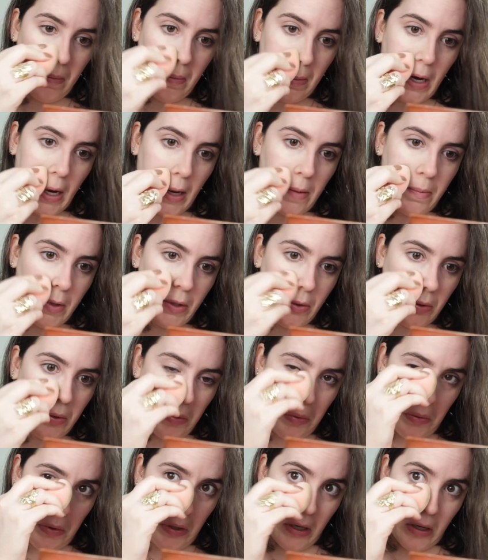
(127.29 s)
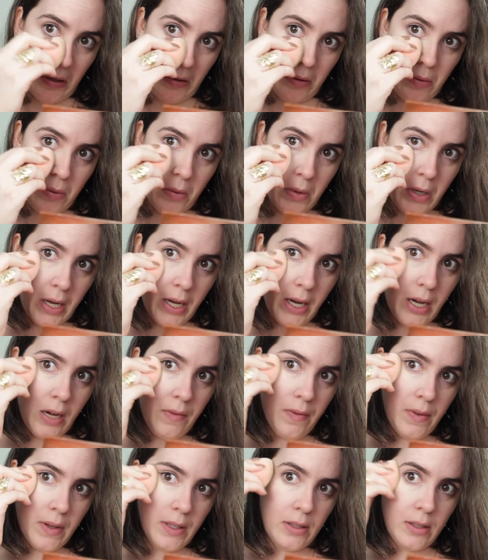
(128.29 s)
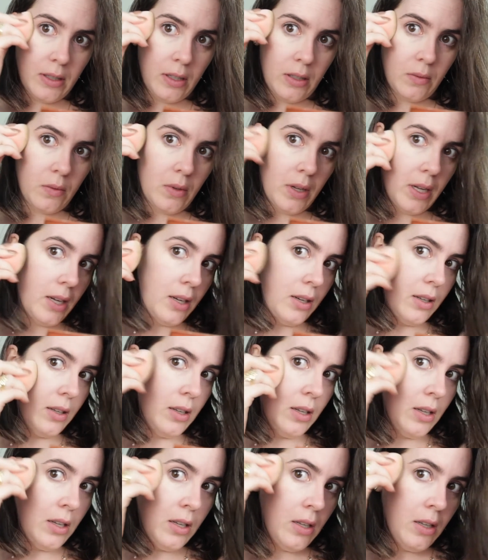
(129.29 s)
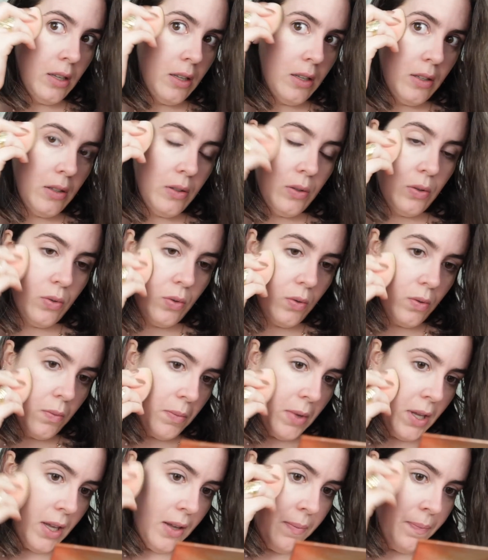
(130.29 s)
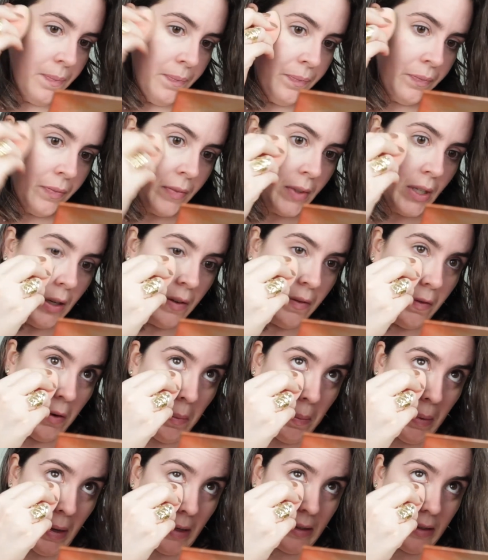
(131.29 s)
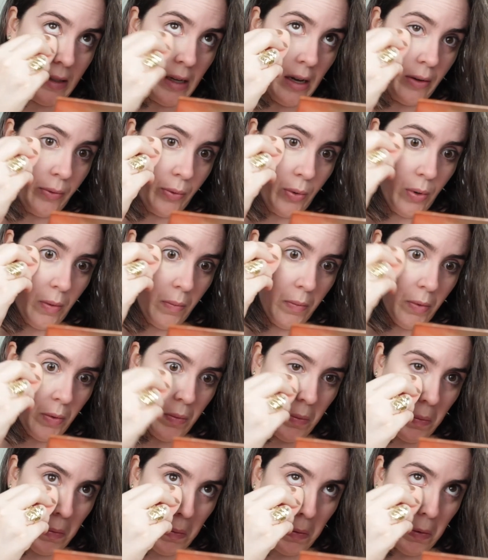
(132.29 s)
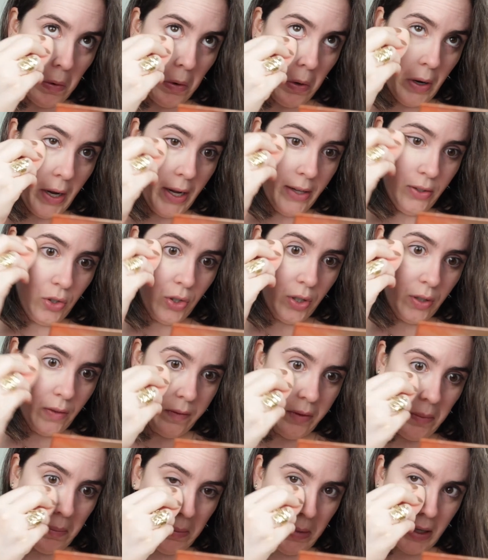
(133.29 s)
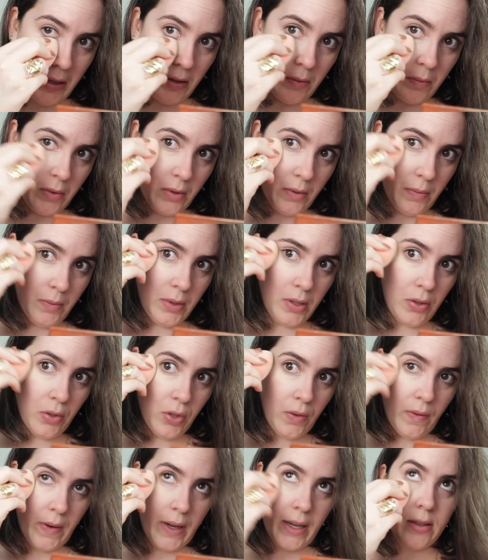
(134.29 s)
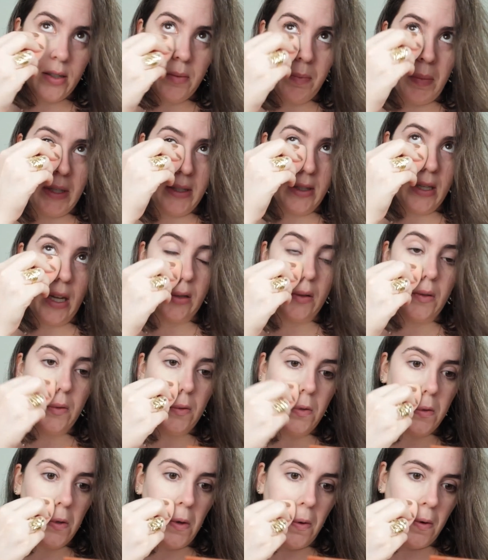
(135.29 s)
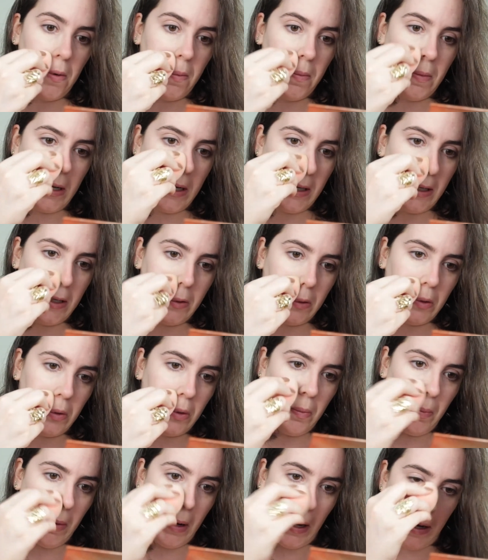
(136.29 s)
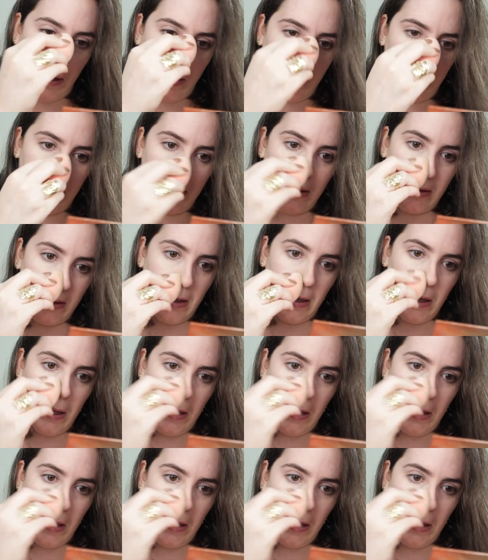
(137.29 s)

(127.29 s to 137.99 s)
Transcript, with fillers: Pra ir misturando ele, fazendo ele sumir. E vou passar como um corretivo mesmo, como se eu tivesse passado sombra e tudo mais.